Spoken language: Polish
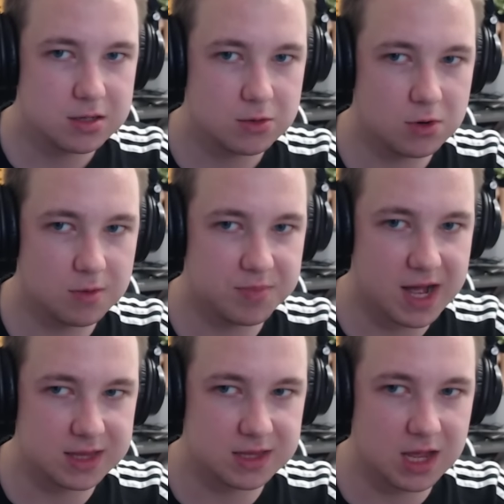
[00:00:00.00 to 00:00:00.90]

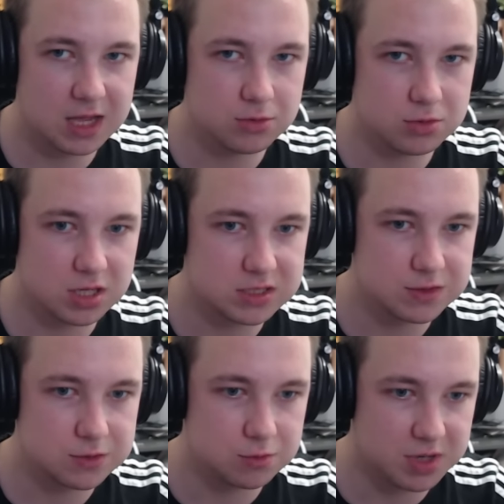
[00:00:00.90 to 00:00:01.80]
Łopata, tutaj
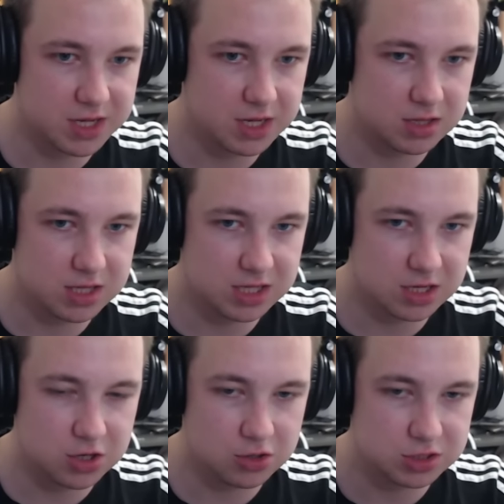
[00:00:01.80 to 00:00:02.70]
jest zupa jedna na
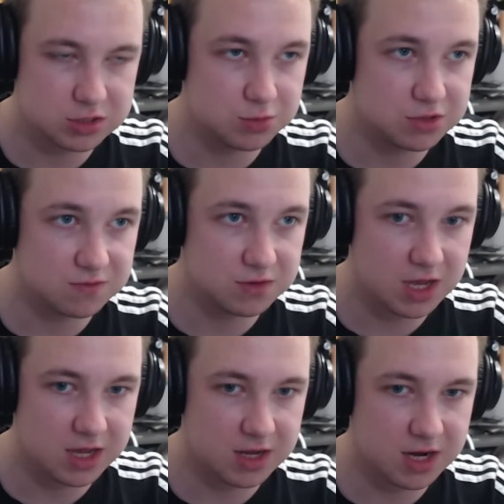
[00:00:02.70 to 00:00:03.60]
koniec mi się
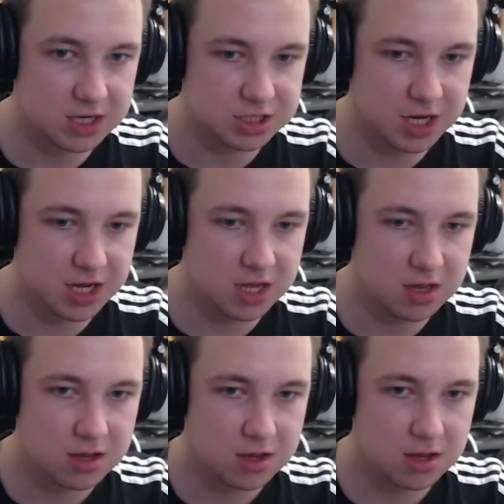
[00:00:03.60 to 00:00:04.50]
wydaje raczej
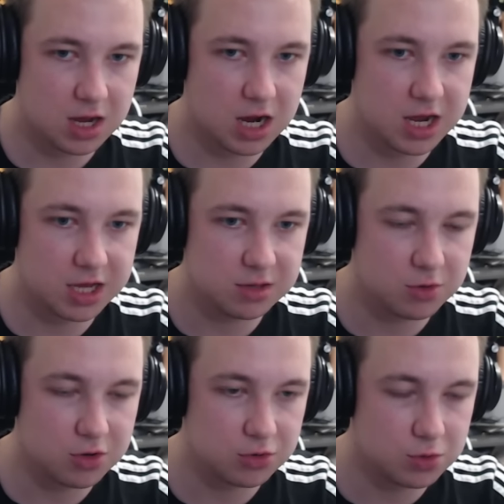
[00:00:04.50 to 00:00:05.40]
A, jak nie
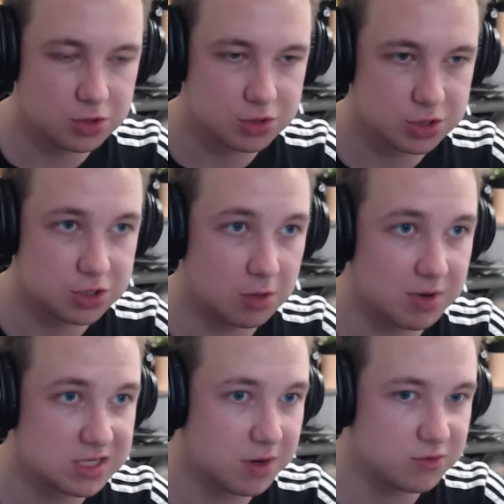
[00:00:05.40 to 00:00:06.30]
mogę odłożyć
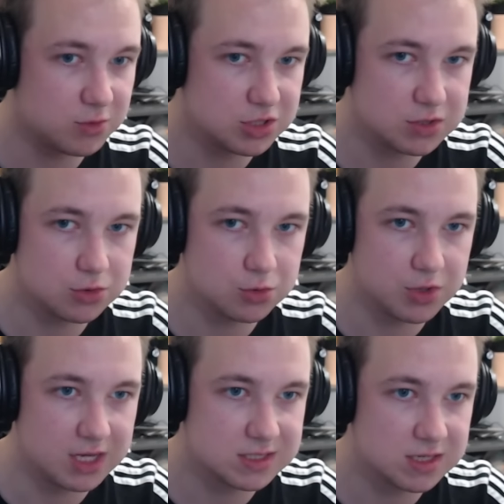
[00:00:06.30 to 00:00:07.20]
Dobra, sprawdźmy jeszcze co tu
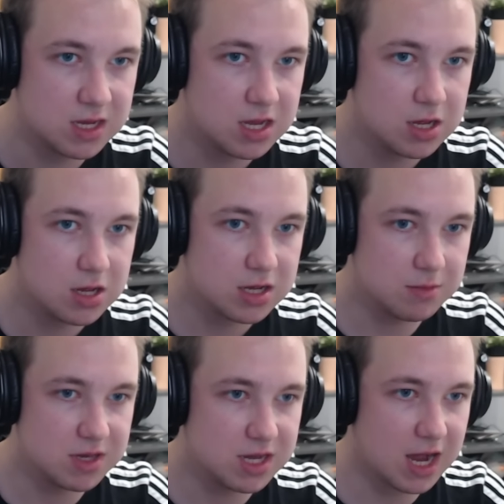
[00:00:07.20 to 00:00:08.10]
jest
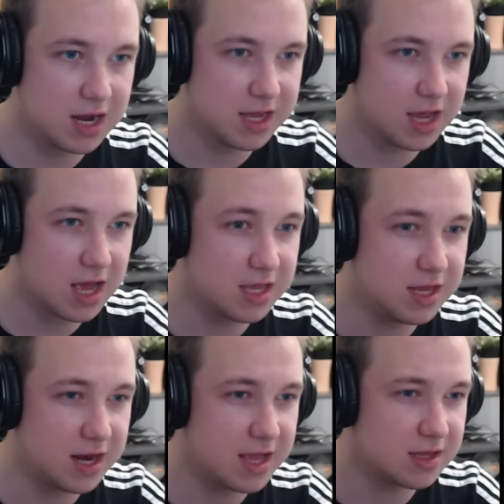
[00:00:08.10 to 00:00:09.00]
Chemikalia,
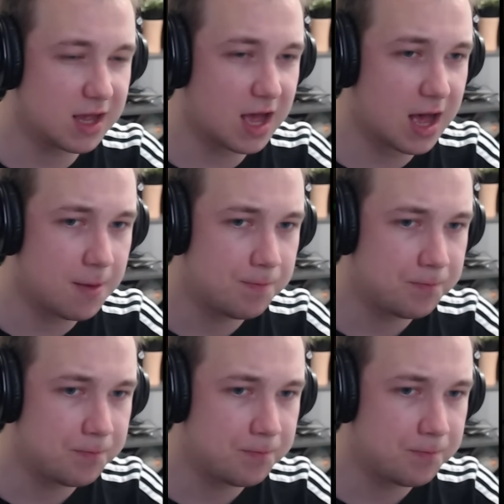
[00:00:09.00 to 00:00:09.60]
Irenka